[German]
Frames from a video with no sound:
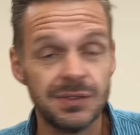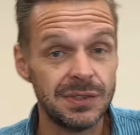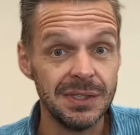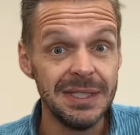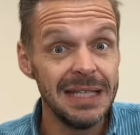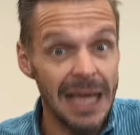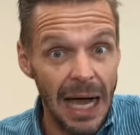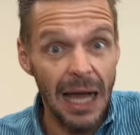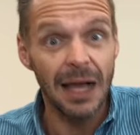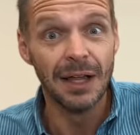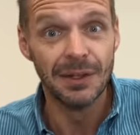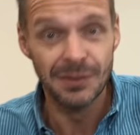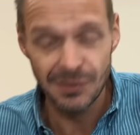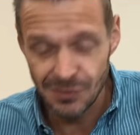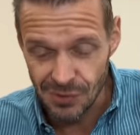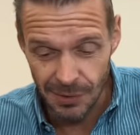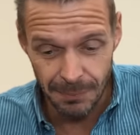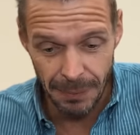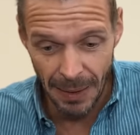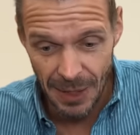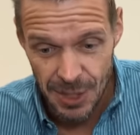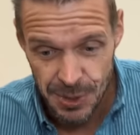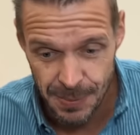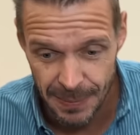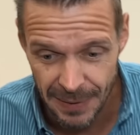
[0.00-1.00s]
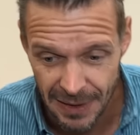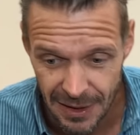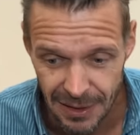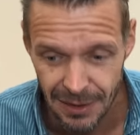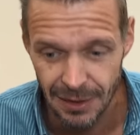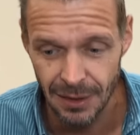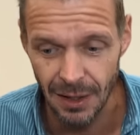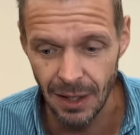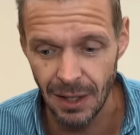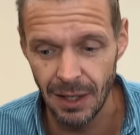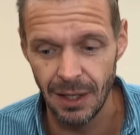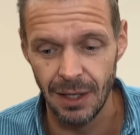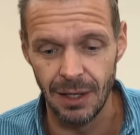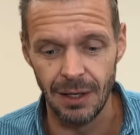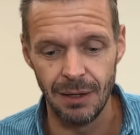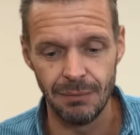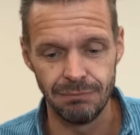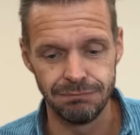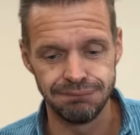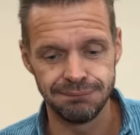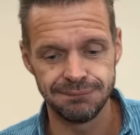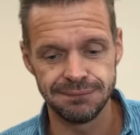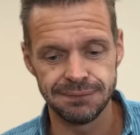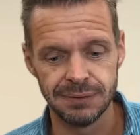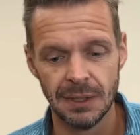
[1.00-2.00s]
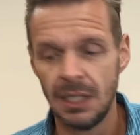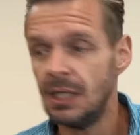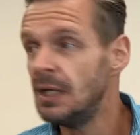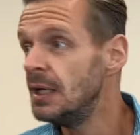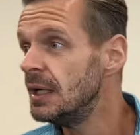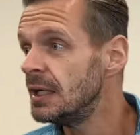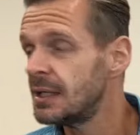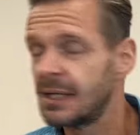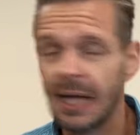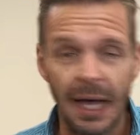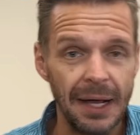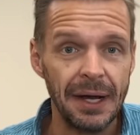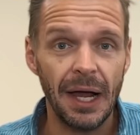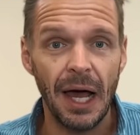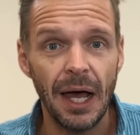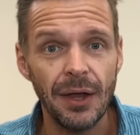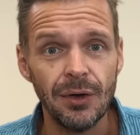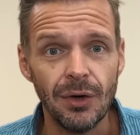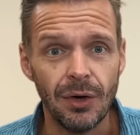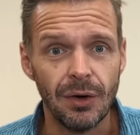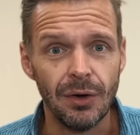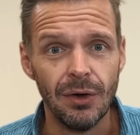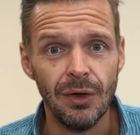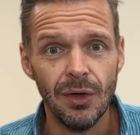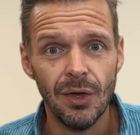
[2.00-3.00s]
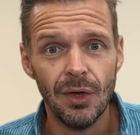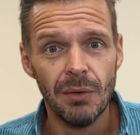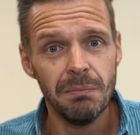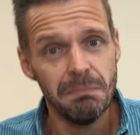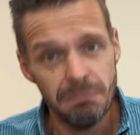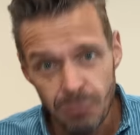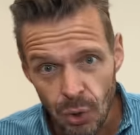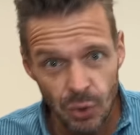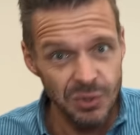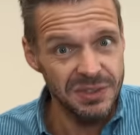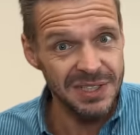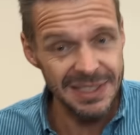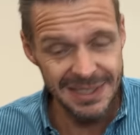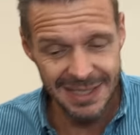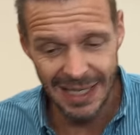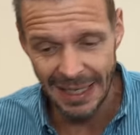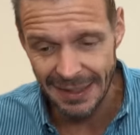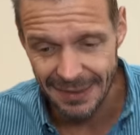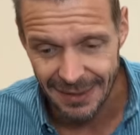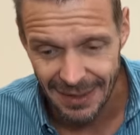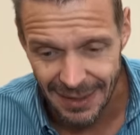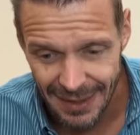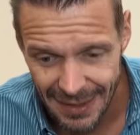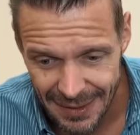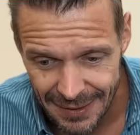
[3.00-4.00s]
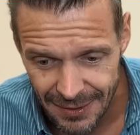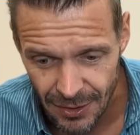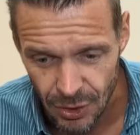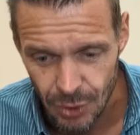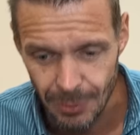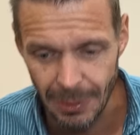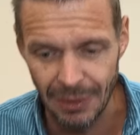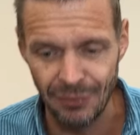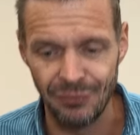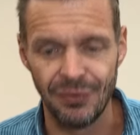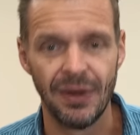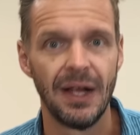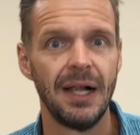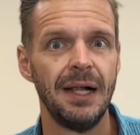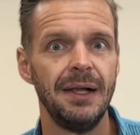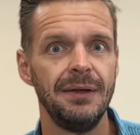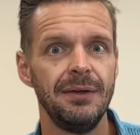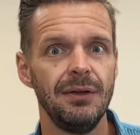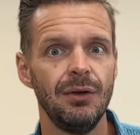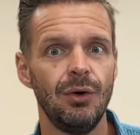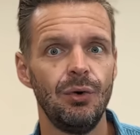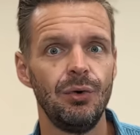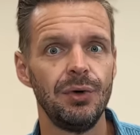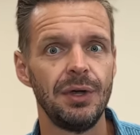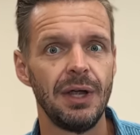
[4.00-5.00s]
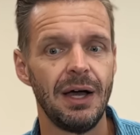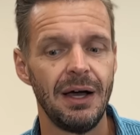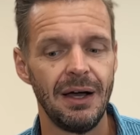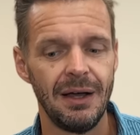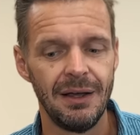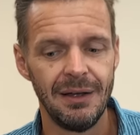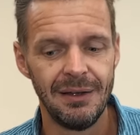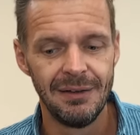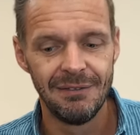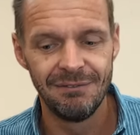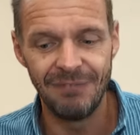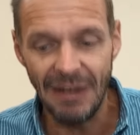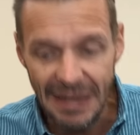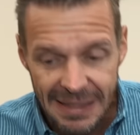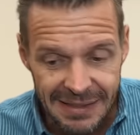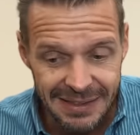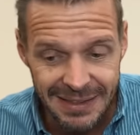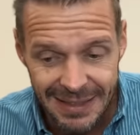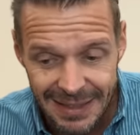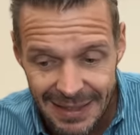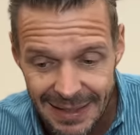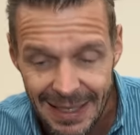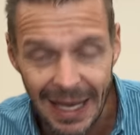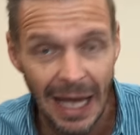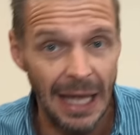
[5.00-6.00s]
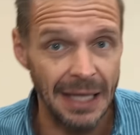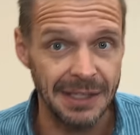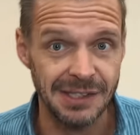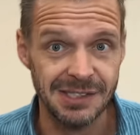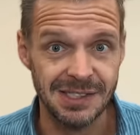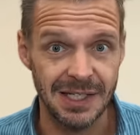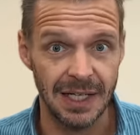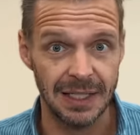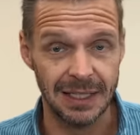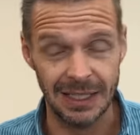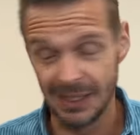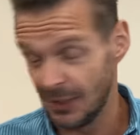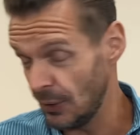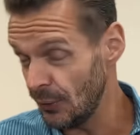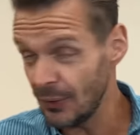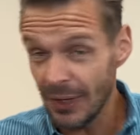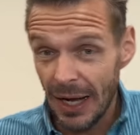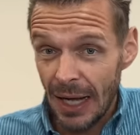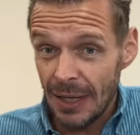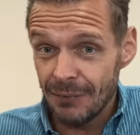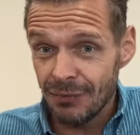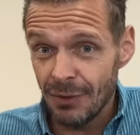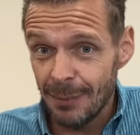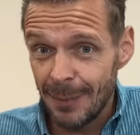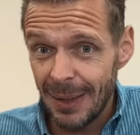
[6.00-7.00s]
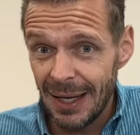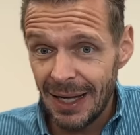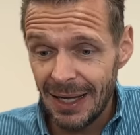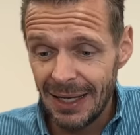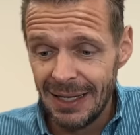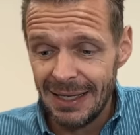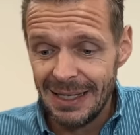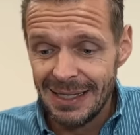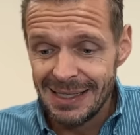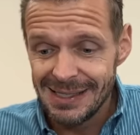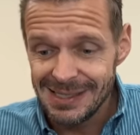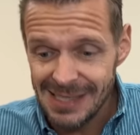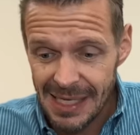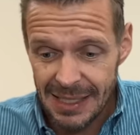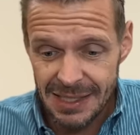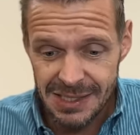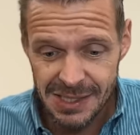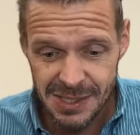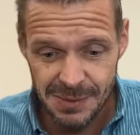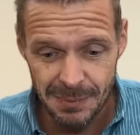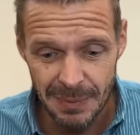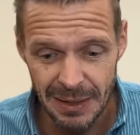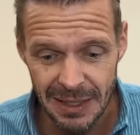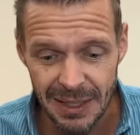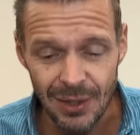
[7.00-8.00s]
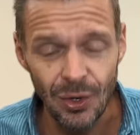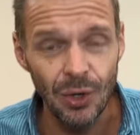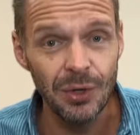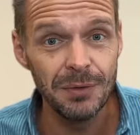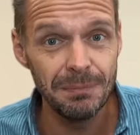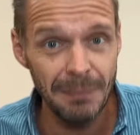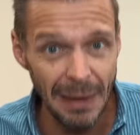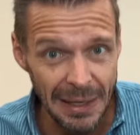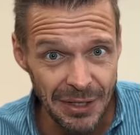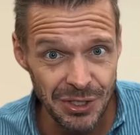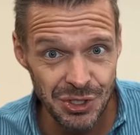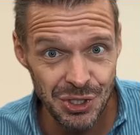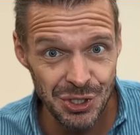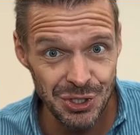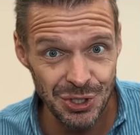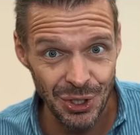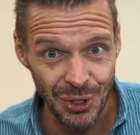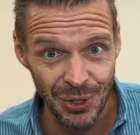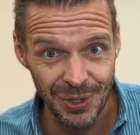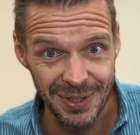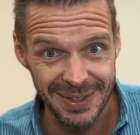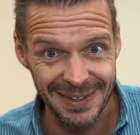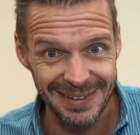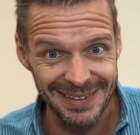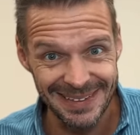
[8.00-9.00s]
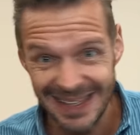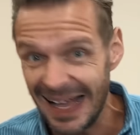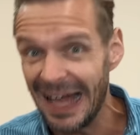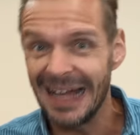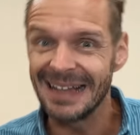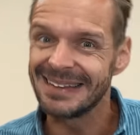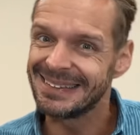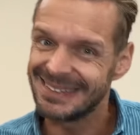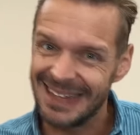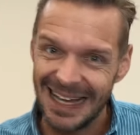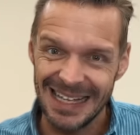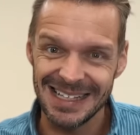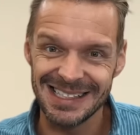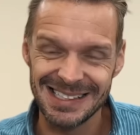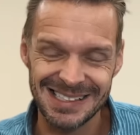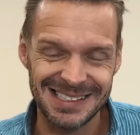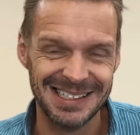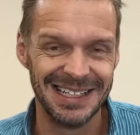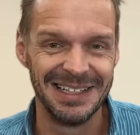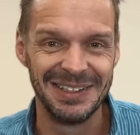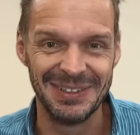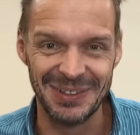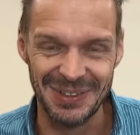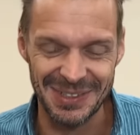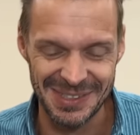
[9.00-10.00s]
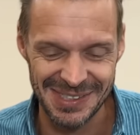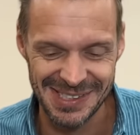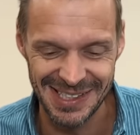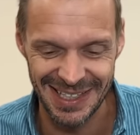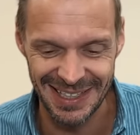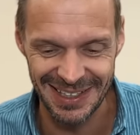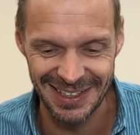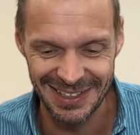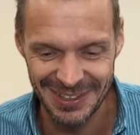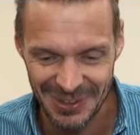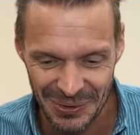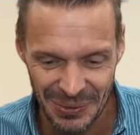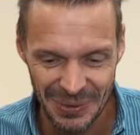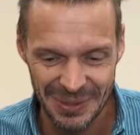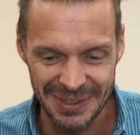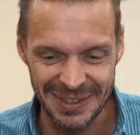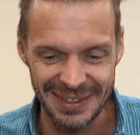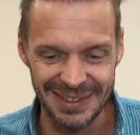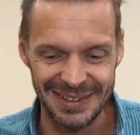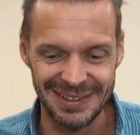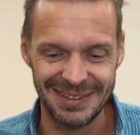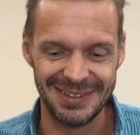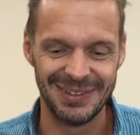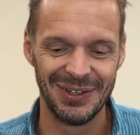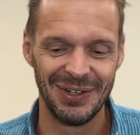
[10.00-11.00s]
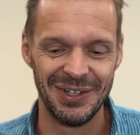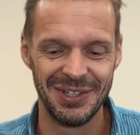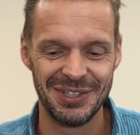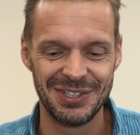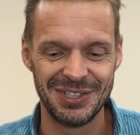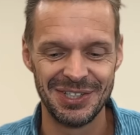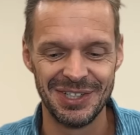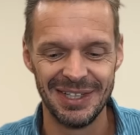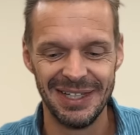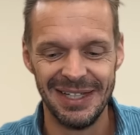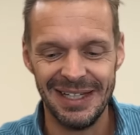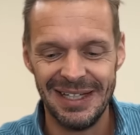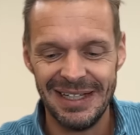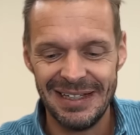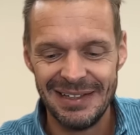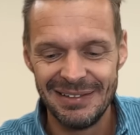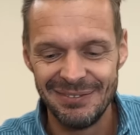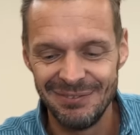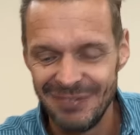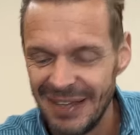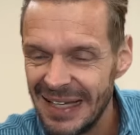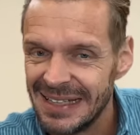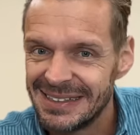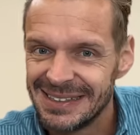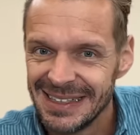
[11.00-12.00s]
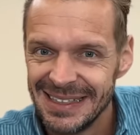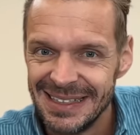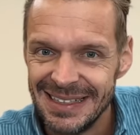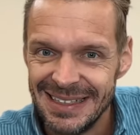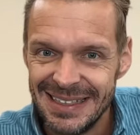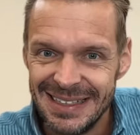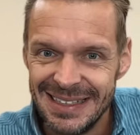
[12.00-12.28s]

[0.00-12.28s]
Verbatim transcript: Ja, zum Beispiel, äh, keine Ahnung, mutig andere Länder überfallen oder Weltkriege anzetteln oder einfach mal sechs Millionen Menschen töten. Ja, das sind unsere guten deutschen Werte,